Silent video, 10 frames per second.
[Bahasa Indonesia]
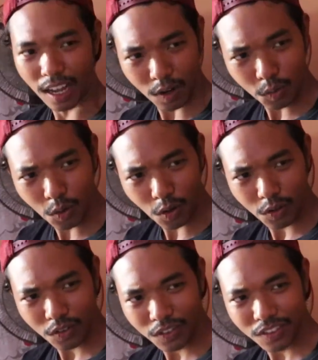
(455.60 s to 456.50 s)
Tahu dong
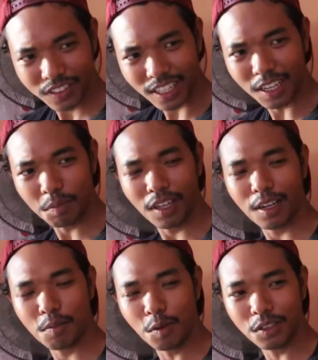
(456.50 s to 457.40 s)
saya kan
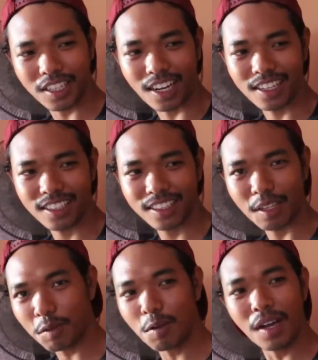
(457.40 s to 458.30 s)
player full serap,
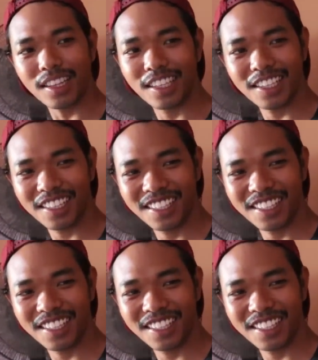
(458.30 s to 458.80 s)
tapi udah mati.